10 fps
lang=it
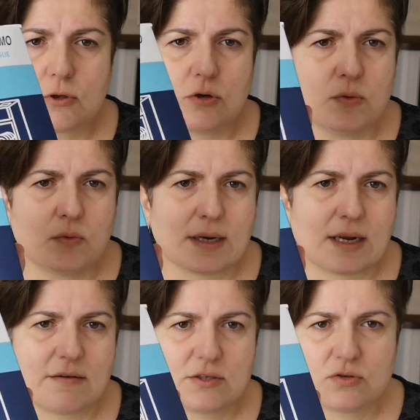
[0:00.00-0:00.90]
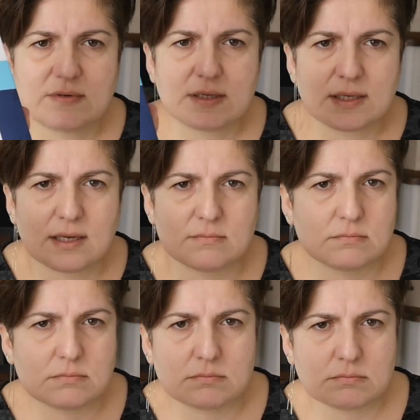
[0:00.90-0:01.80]
Comunque la lavastoviglie
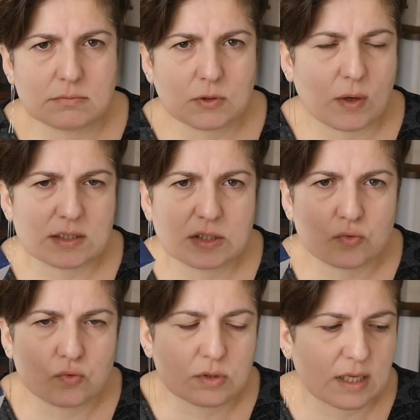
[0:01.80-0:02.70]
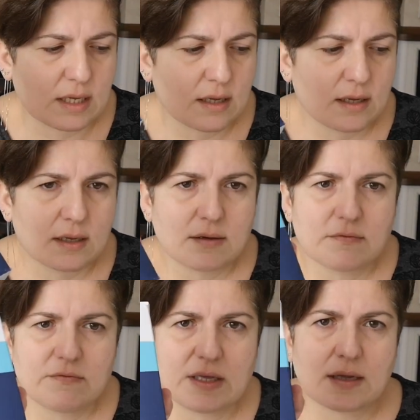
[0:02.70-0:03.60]
mm, quasi tutte
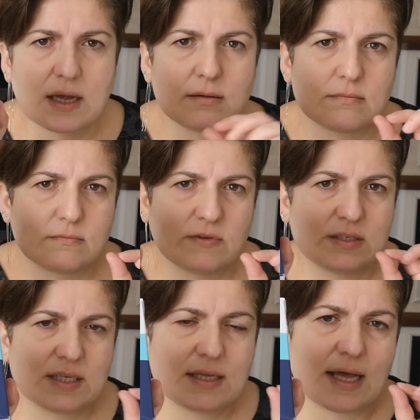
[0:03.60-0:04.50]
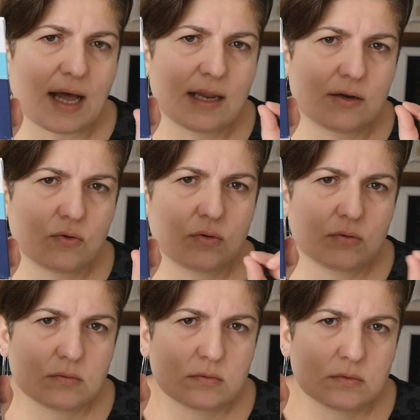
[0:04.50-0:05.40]
vi, um, vi
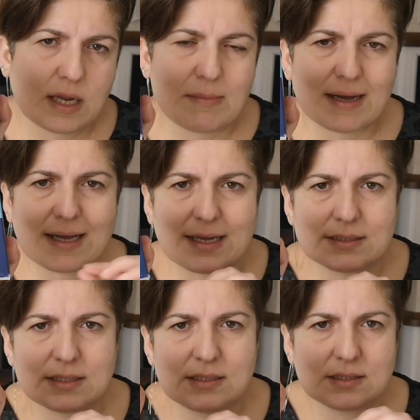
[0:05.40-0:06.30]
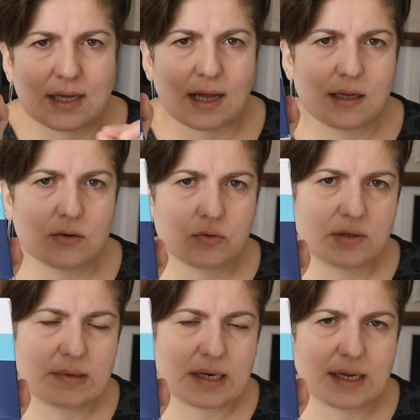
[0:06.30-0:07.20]
segnalano la mancanza di sale o
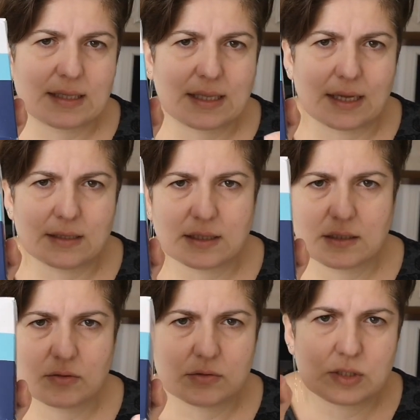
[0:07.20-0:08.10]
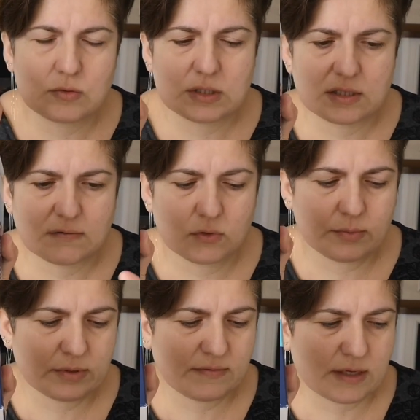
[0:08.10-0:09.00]
di brillantante di conseguenza
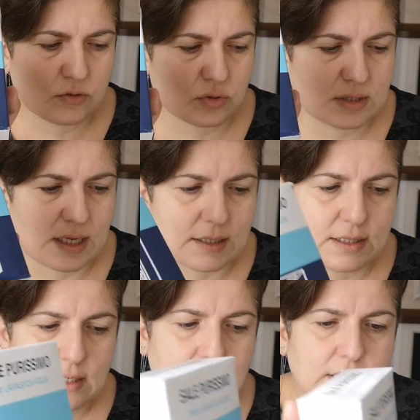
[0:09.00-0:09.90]
voi poi vi aggiustate.